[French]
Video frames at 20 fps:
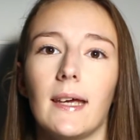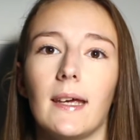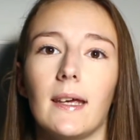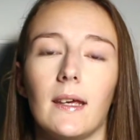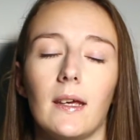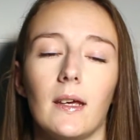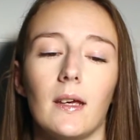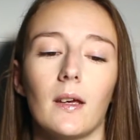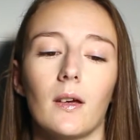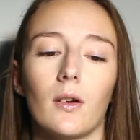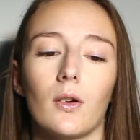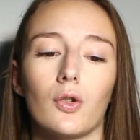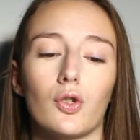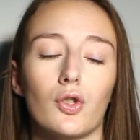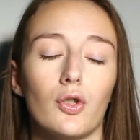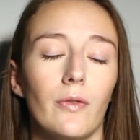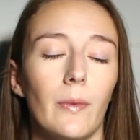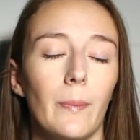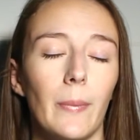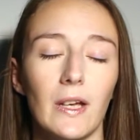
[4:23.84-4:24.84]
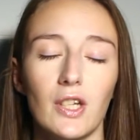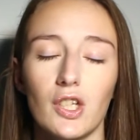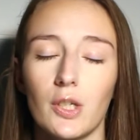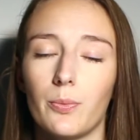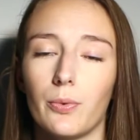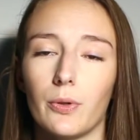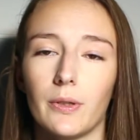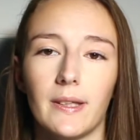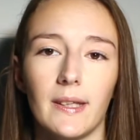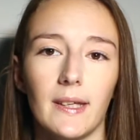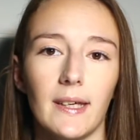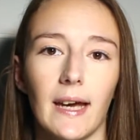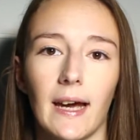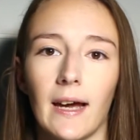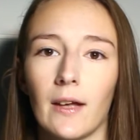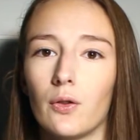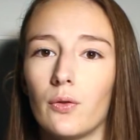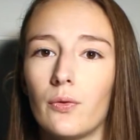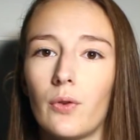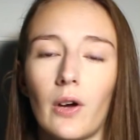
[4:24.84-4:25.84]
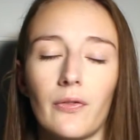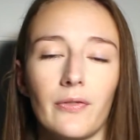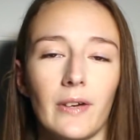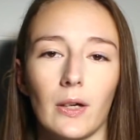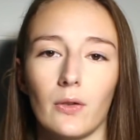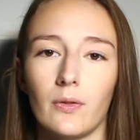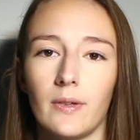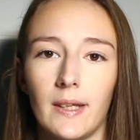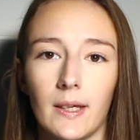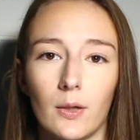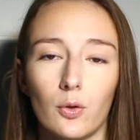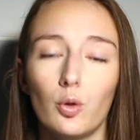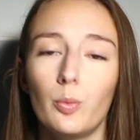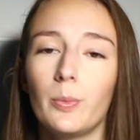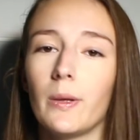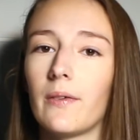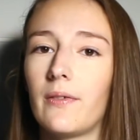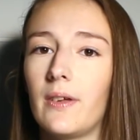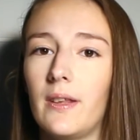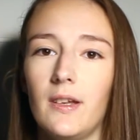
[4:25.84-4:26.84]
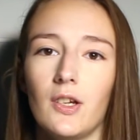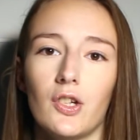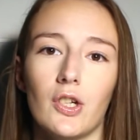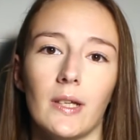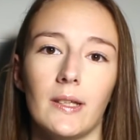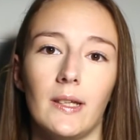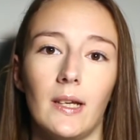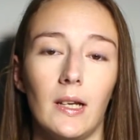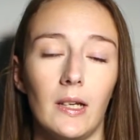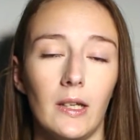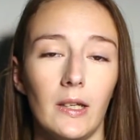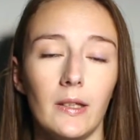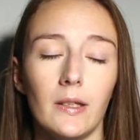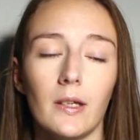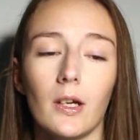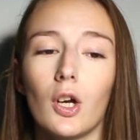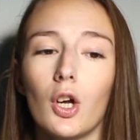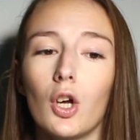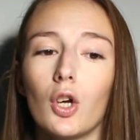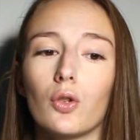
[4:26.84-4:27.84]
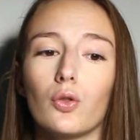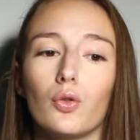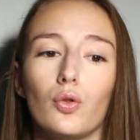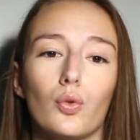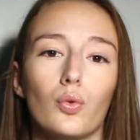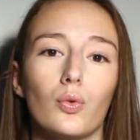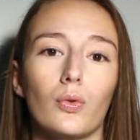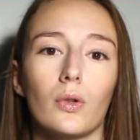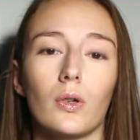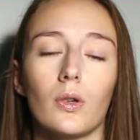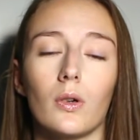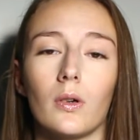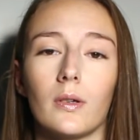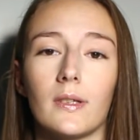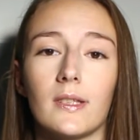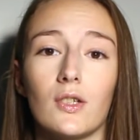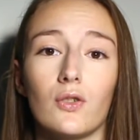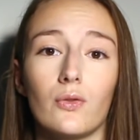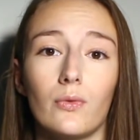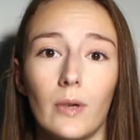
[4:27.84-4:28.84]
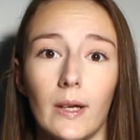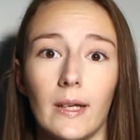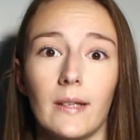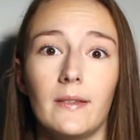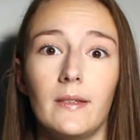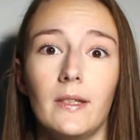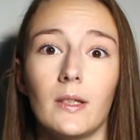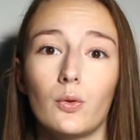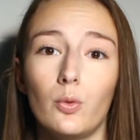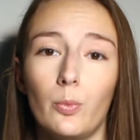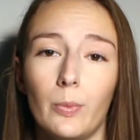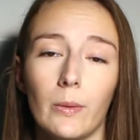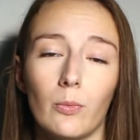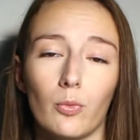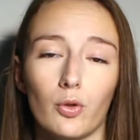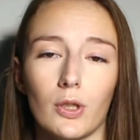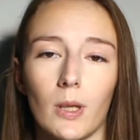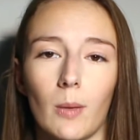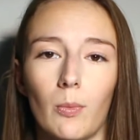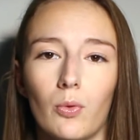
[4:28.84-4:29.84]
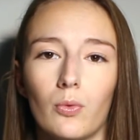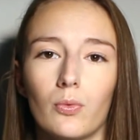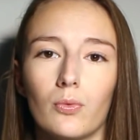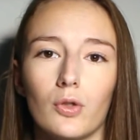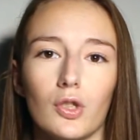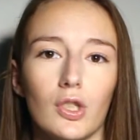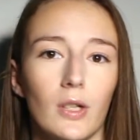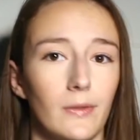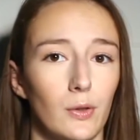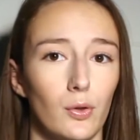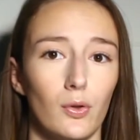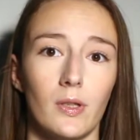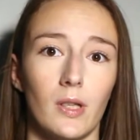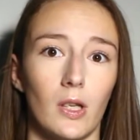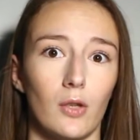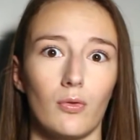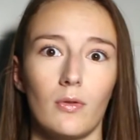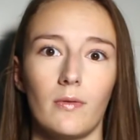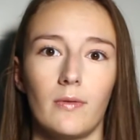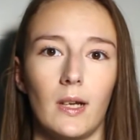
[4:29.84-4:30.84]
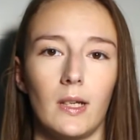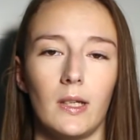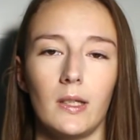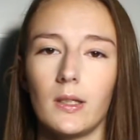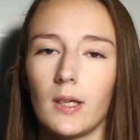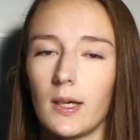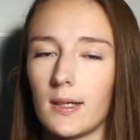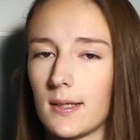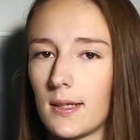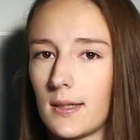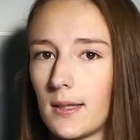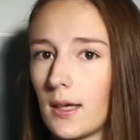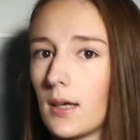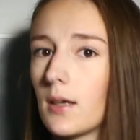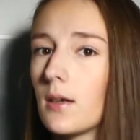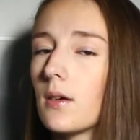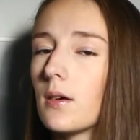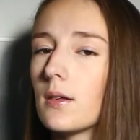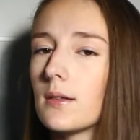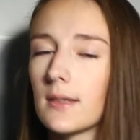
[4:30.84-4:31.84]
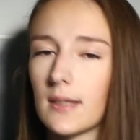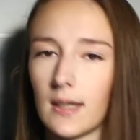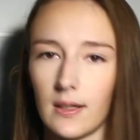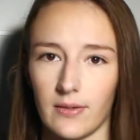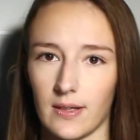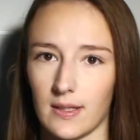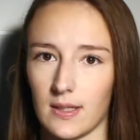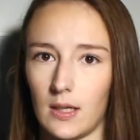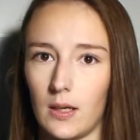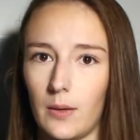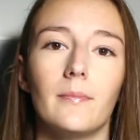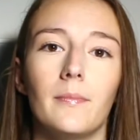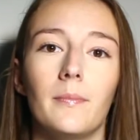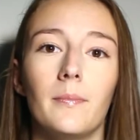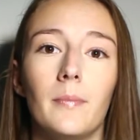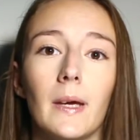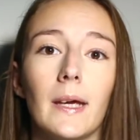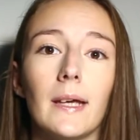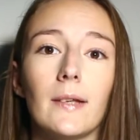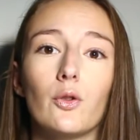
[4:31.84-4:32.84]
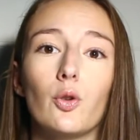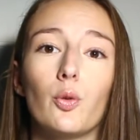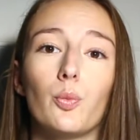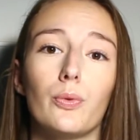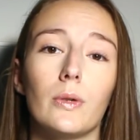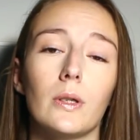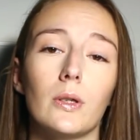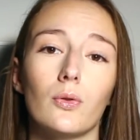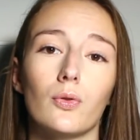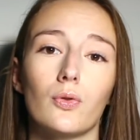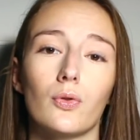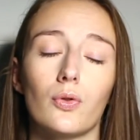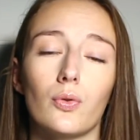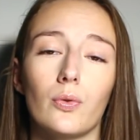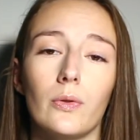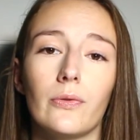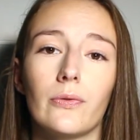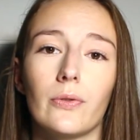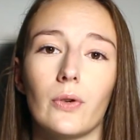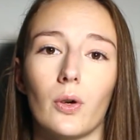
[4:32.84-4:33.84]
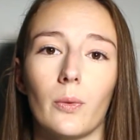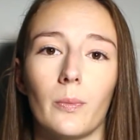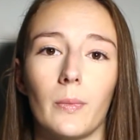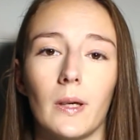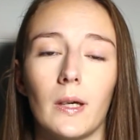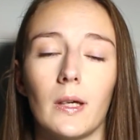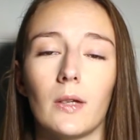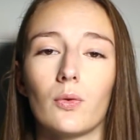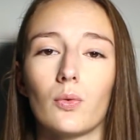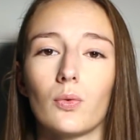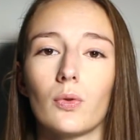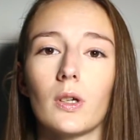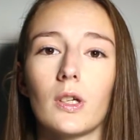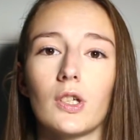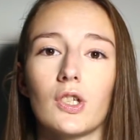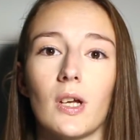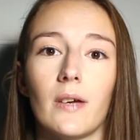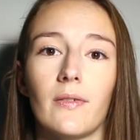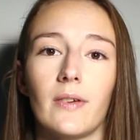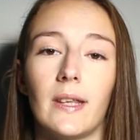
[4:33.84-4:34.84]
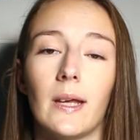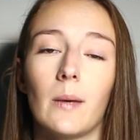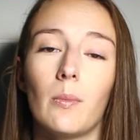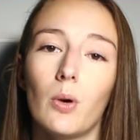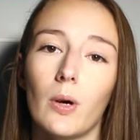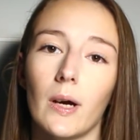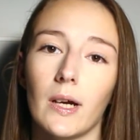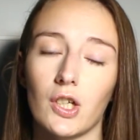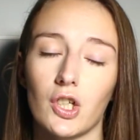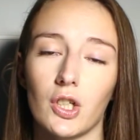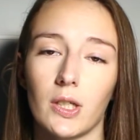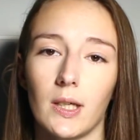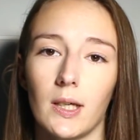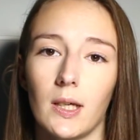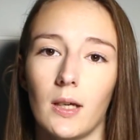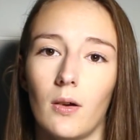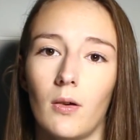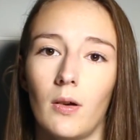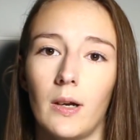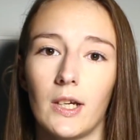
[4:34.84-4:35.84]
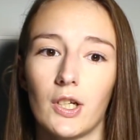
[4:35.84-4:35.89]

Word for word: et euh, je devais pas chipoter à devoir faire une découpe, il y avait déjà des lignes donc euh, si je voulais découper mon chablon j'avais juste à suivre les lignes et c'était très facile. Mais depuis que je suis formée, donc j'avais d'abord acheté euh, les